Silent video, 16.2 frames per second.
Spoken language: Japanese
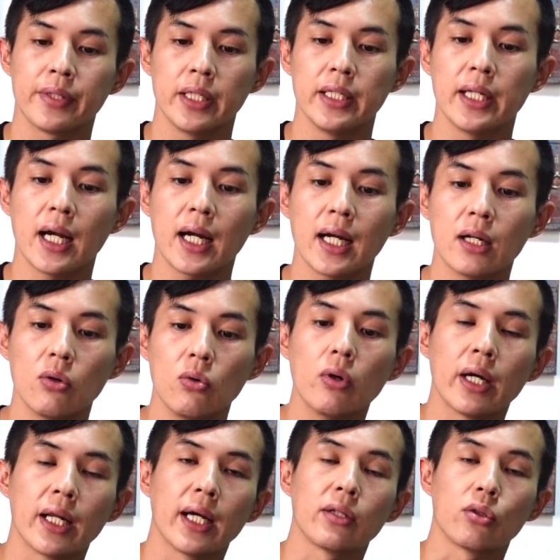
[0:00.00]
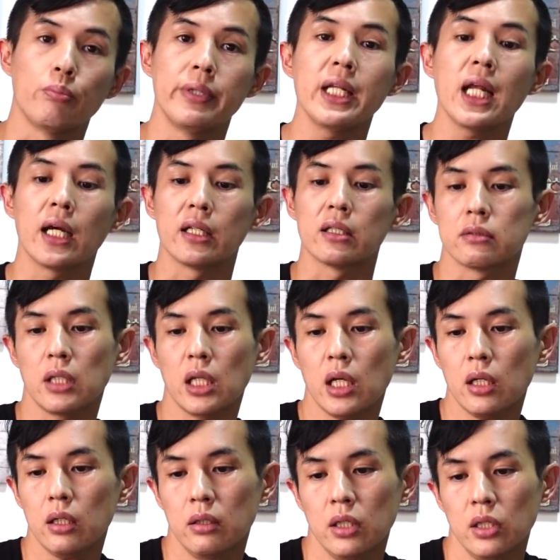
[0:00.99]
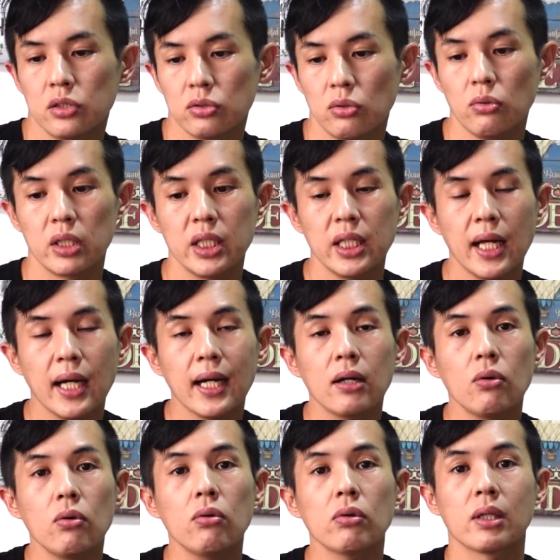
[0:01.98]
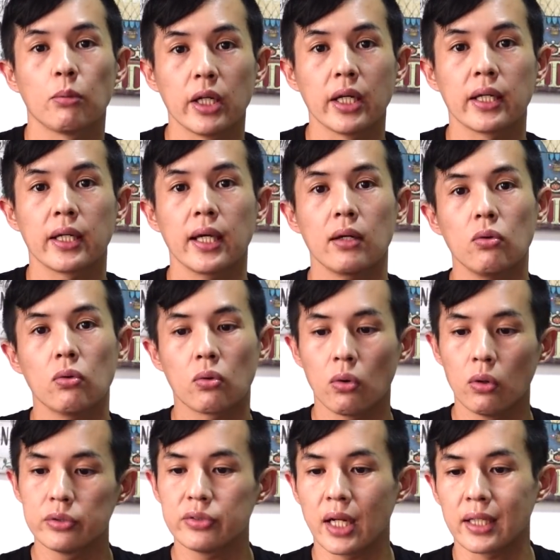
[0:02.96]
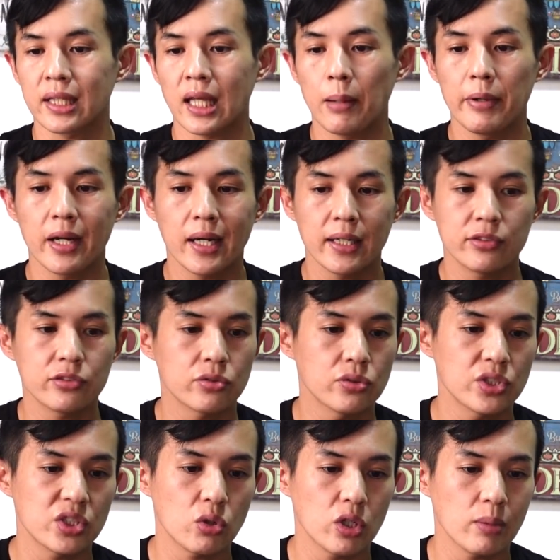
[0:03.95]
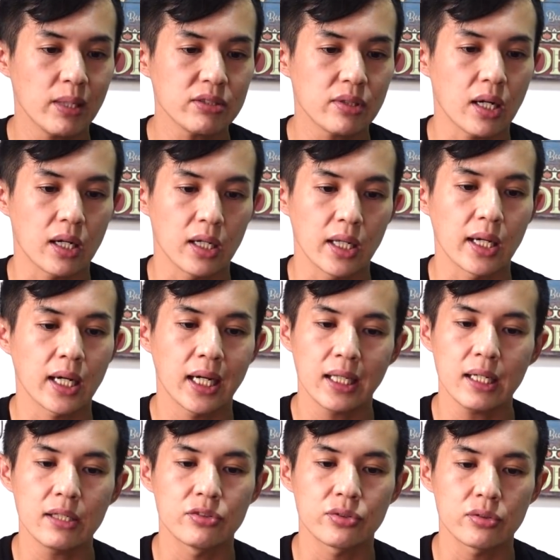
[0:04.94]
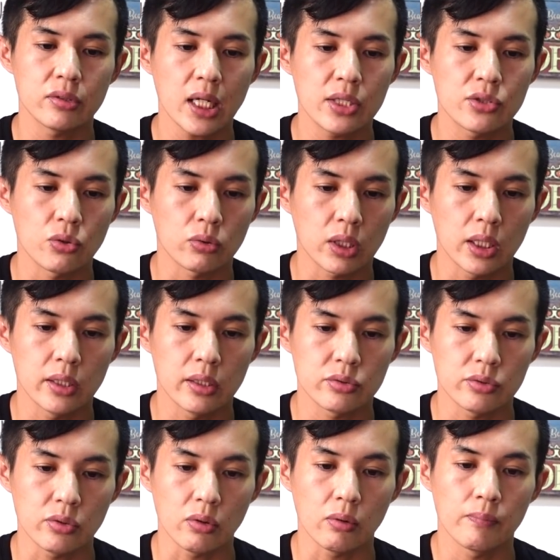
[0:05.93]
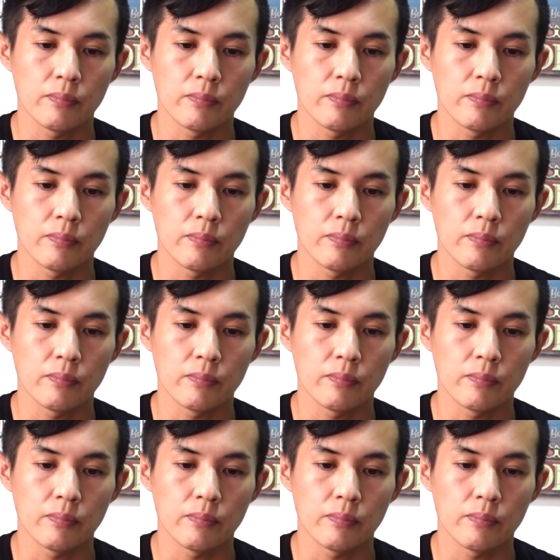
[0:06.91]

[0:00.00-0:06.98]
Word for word: 田舎の方やないと見ないですね。その田舎の方でもね、結構こいつら食べられ尽くしておりますからね、かなり少ない状態ですよ。